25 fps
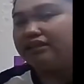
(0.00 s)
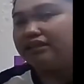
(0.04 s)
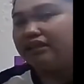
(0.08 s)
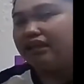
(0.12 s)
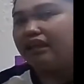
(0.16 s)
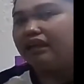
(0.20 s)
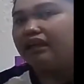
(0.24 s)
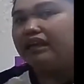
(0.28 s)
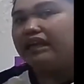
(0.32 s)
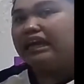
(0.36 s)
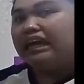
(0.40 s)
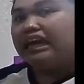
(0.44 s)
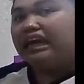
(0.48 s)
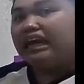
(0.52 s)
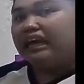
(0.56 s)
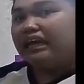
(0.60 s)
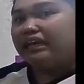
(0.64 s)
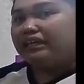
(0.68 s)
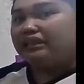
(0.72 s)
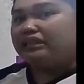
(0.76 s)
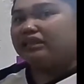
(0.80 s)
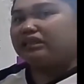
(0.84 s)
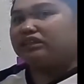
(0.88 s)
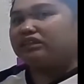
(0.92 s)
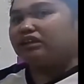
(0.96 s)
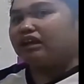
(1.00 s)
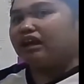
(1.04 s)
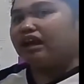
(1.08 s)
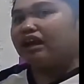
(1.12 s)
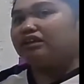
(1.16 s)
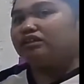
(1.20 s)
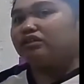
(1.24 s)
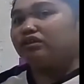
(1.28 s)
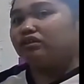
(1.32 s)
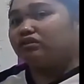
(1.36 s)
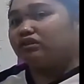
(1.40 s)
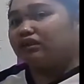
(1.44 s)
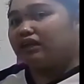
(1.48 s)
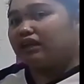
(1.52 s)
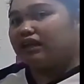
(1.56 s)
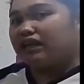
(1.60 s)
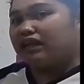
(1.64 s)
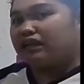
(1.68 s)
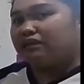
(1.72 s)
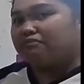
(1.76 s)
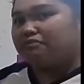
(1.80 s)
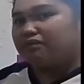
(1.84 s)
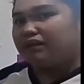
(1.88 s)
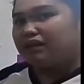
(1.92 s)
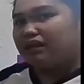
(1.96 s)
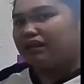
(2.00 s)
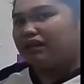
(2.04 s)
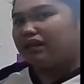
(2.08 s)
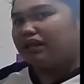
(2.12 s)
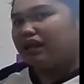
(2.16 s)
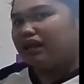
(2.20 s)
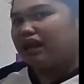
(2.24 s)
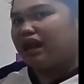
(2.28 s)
Kasi hindi siya cash on delivery.